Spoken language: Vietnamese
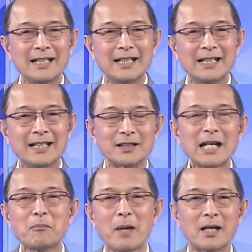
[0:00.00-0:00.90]
đòi
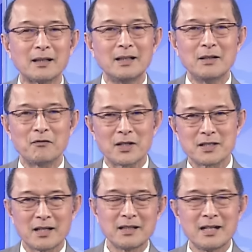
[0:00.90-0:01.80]
tách biệt và
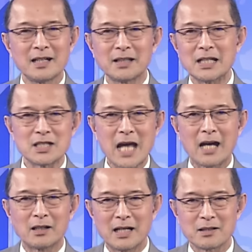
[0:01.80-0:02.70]
dẫn đến cái tình
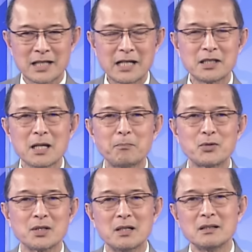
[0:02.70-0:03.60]
trạng là tranh chấp
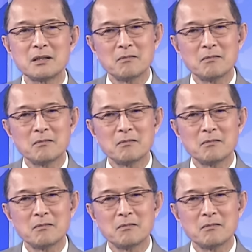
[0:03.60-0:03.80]
giữa